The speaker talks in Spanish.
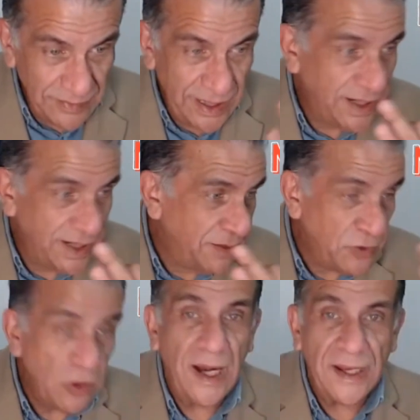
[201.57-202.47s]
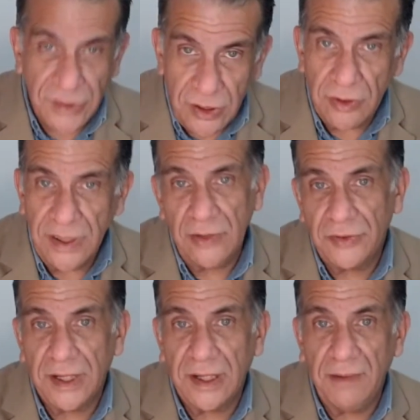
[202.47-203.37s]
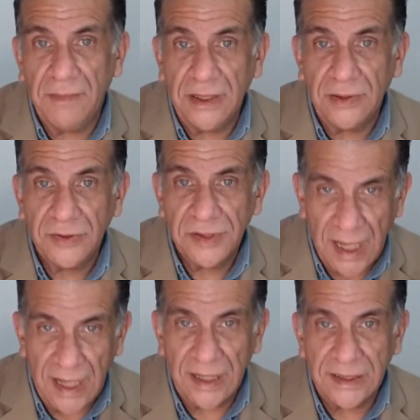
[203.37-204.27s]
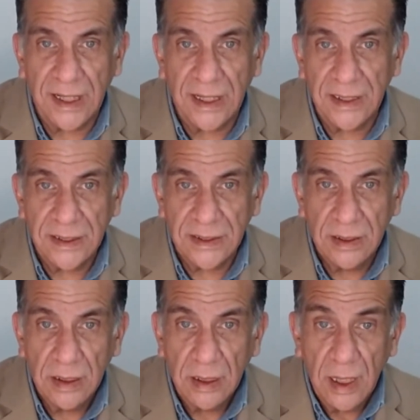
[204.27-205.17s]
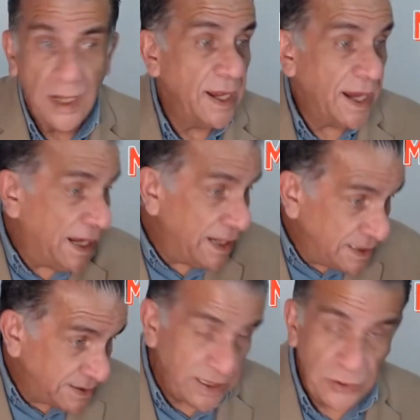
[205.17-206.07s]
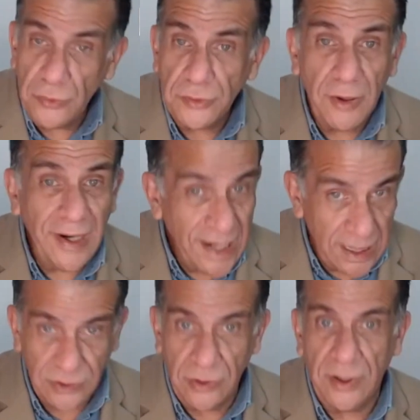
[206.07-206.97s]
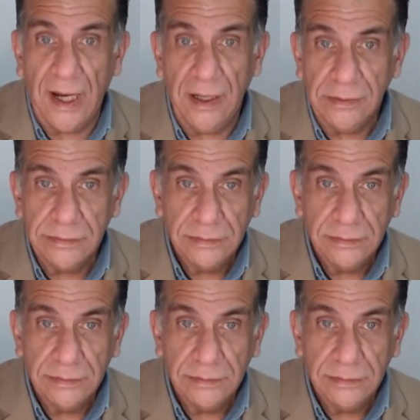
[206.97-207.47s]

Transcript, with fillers: eh, violación a los reglamentos, a las leyes el Instituto Electoral,